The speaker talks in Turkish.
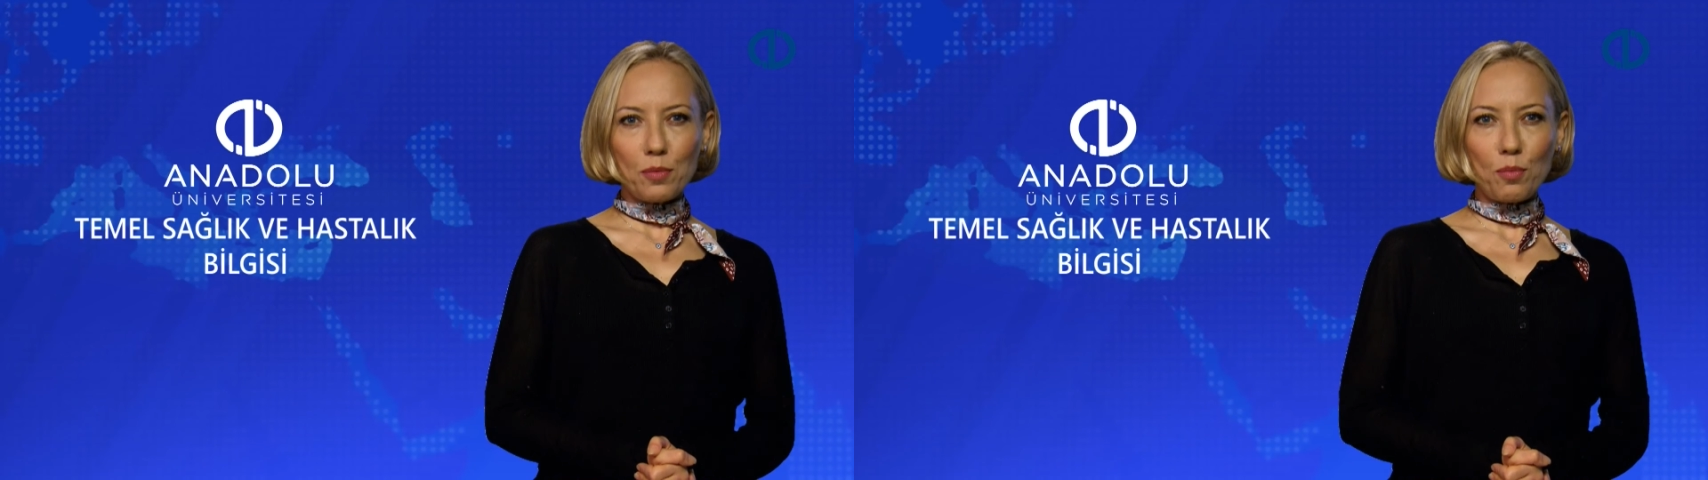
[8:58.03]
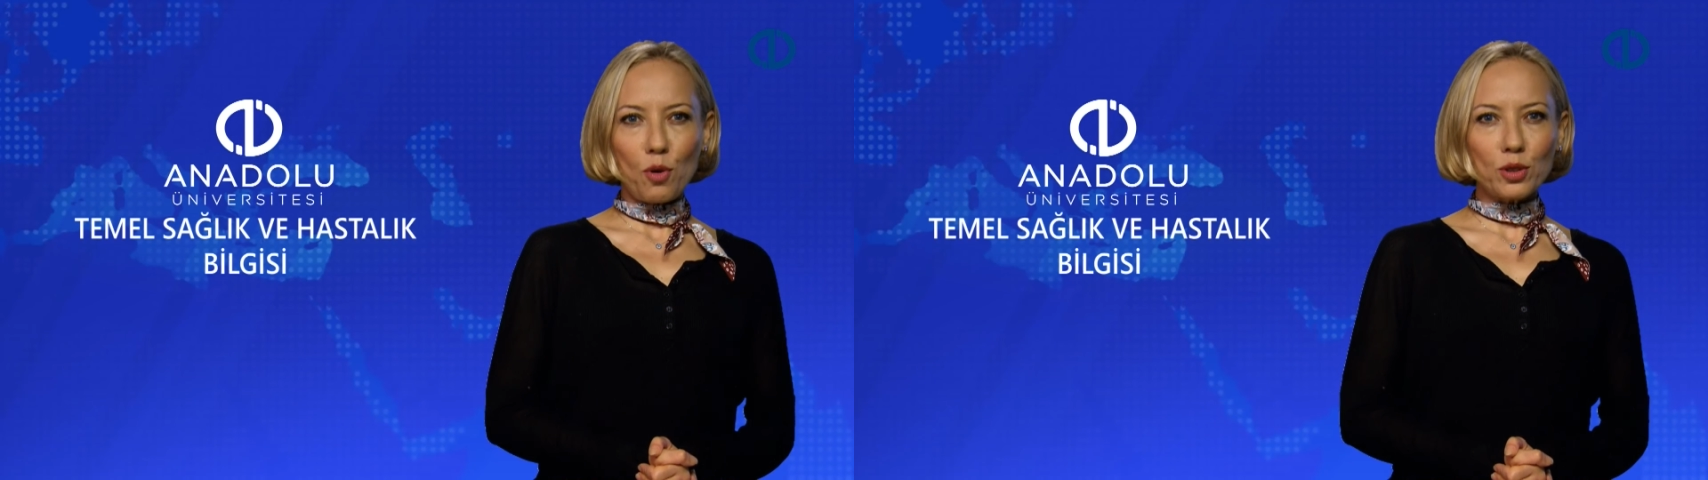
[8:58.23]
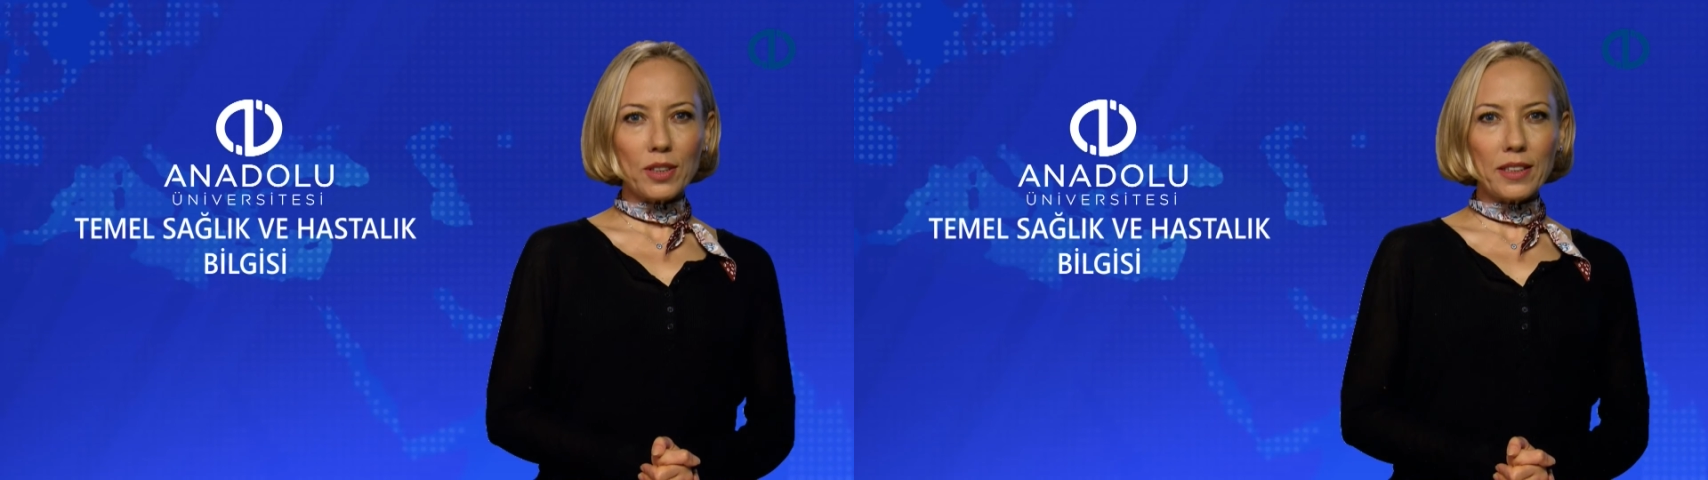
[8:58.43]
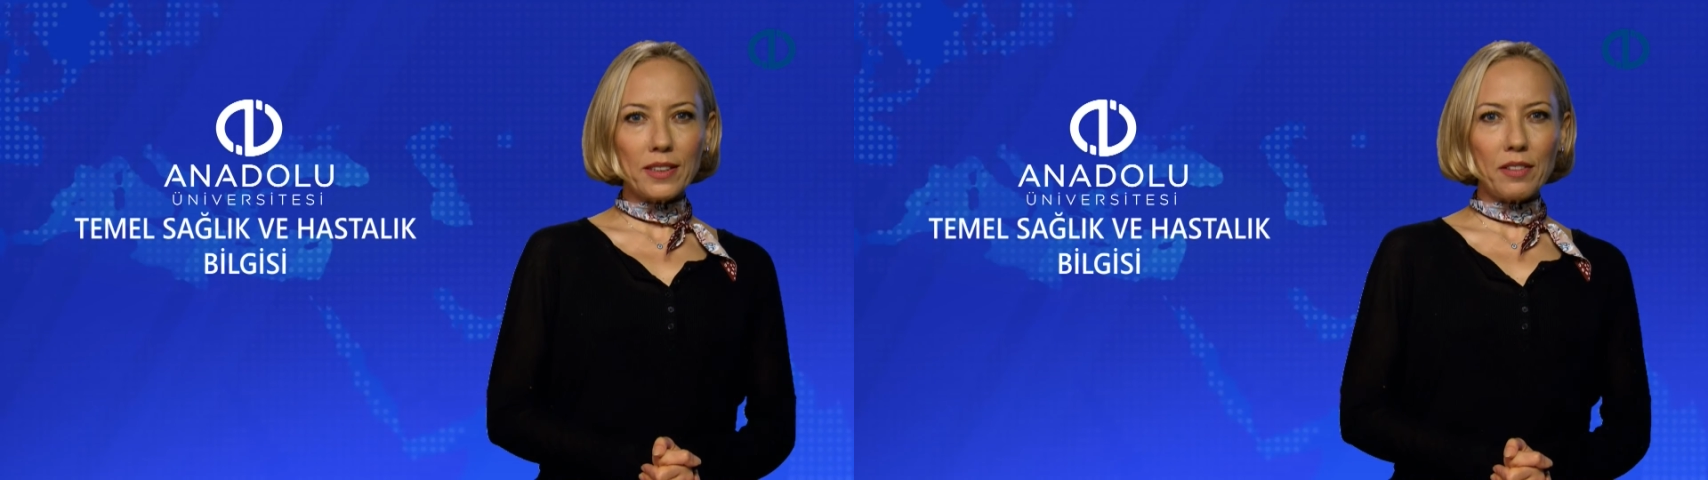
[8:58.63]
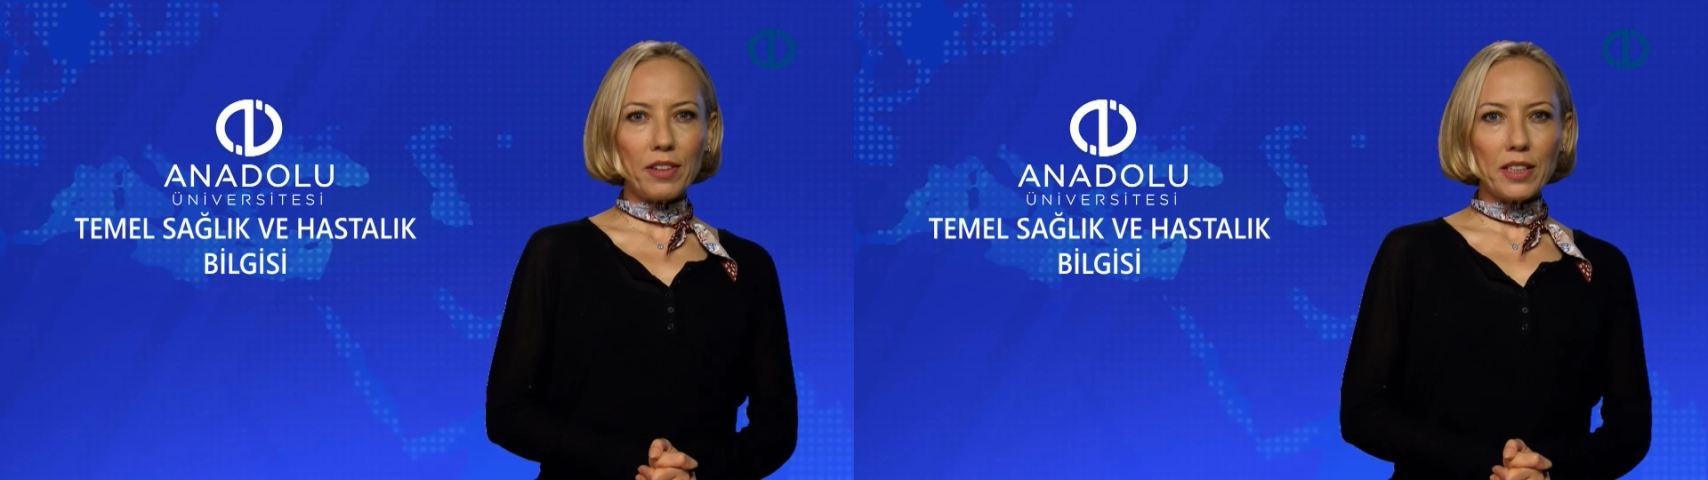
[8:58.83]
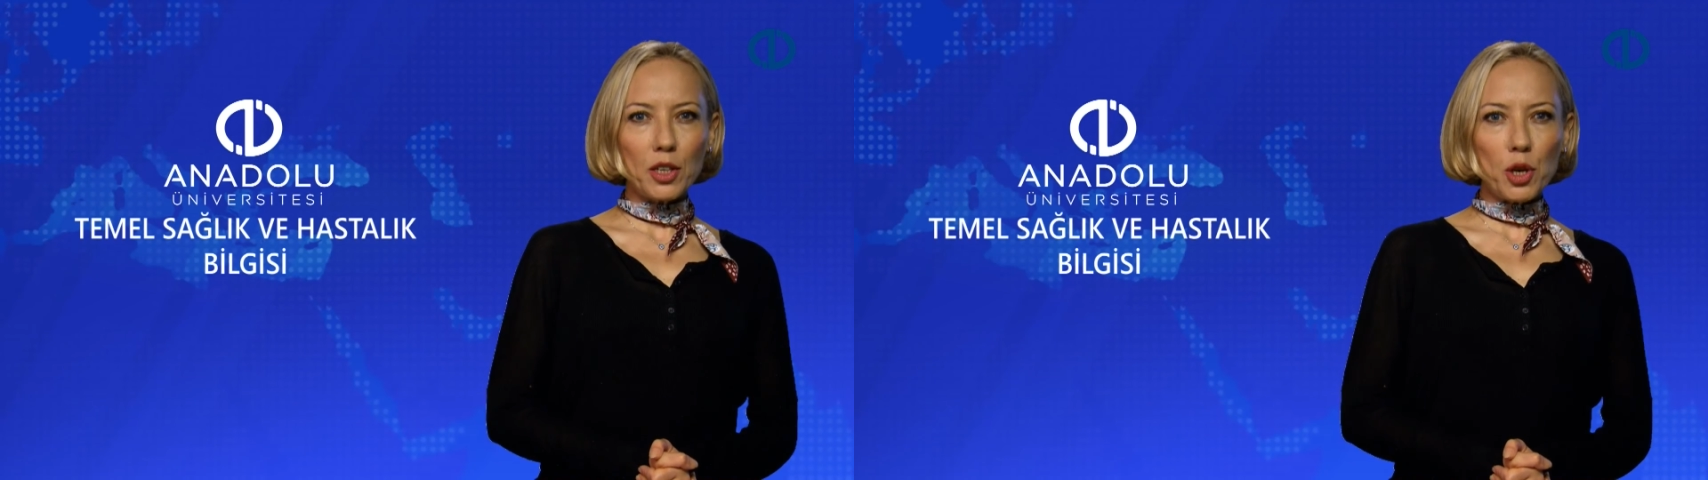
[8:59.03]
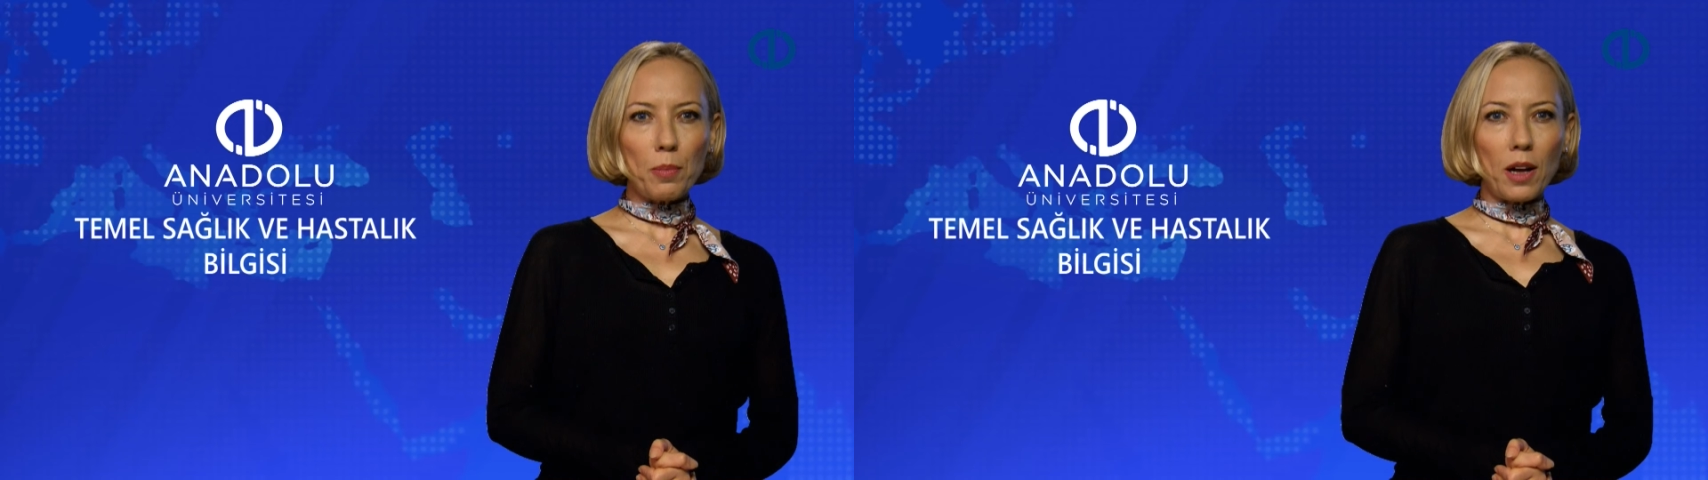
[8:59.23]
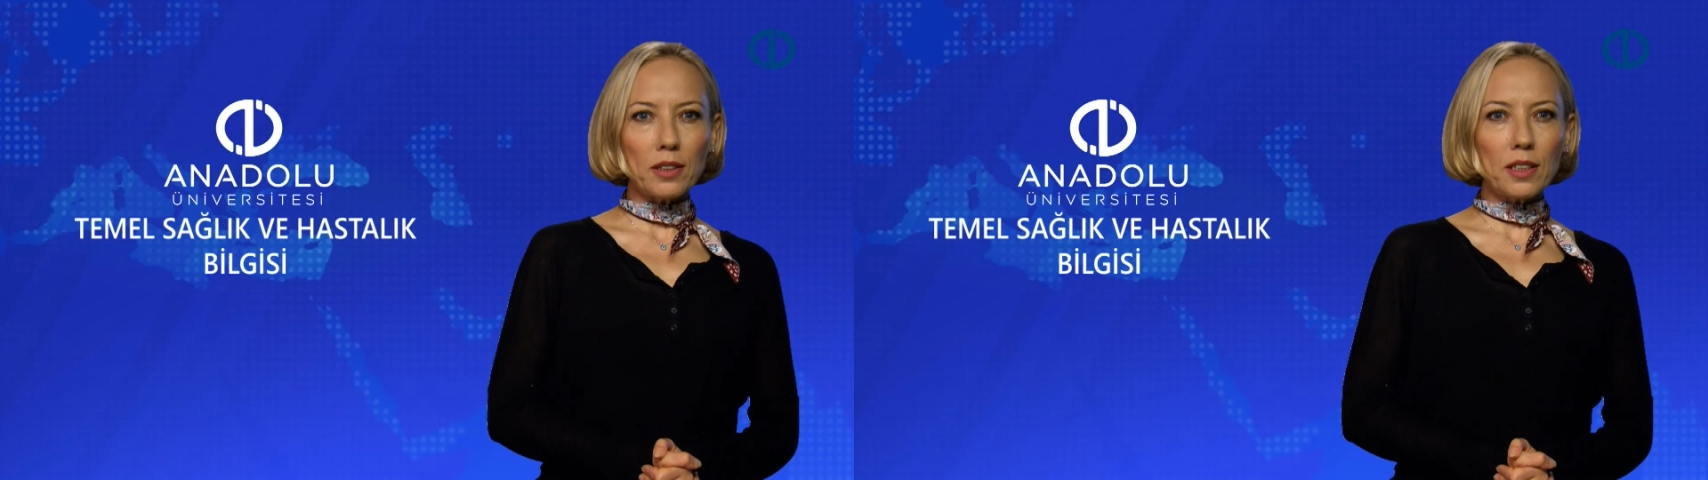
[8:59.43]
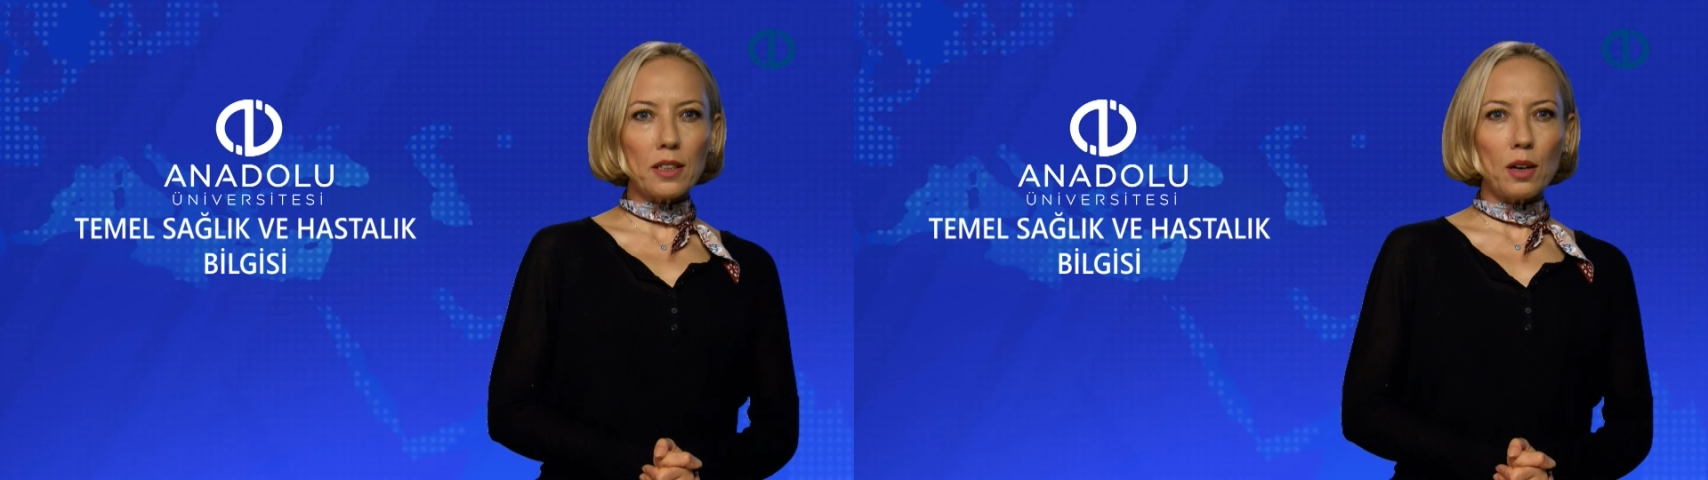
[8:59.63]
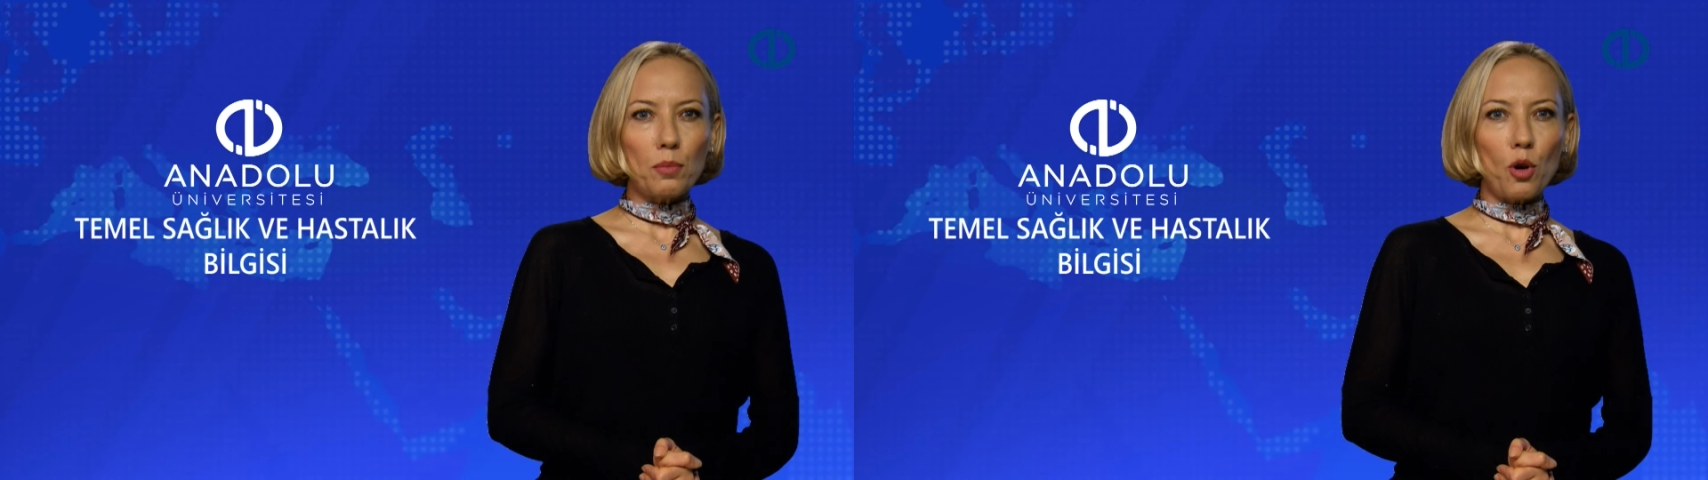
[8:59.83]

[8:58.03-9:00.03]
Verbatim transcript: mortalite ve yaşa bağlı